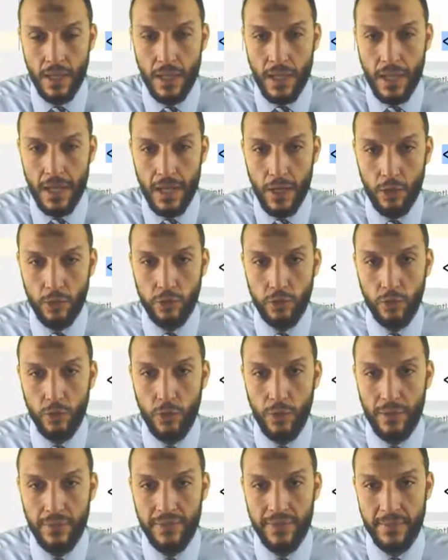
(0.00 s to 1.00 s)
هحطه جوه
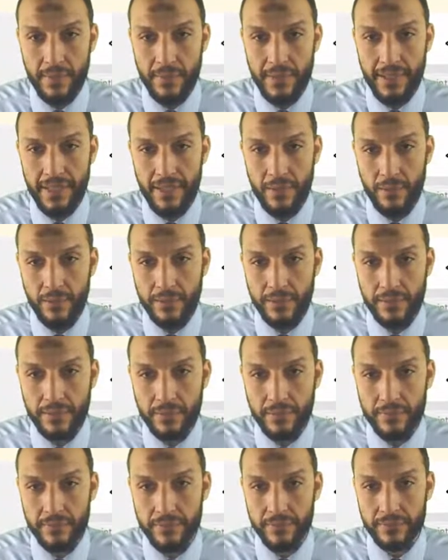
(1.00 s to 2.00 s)
الفريم لاي اوت
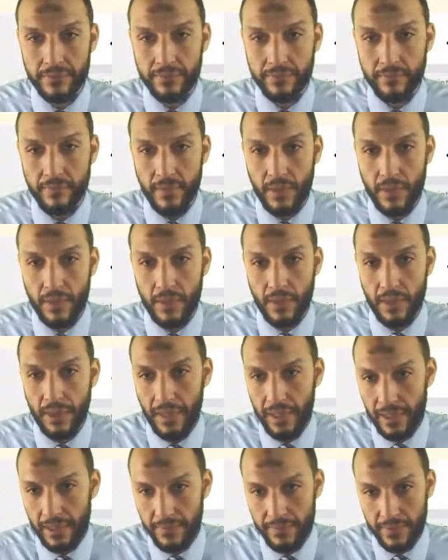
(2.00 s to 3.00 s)

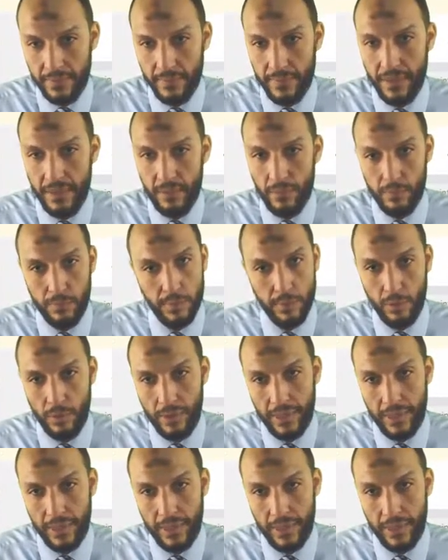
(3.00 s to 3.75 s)
هخلي الفريم لاي اوت بكل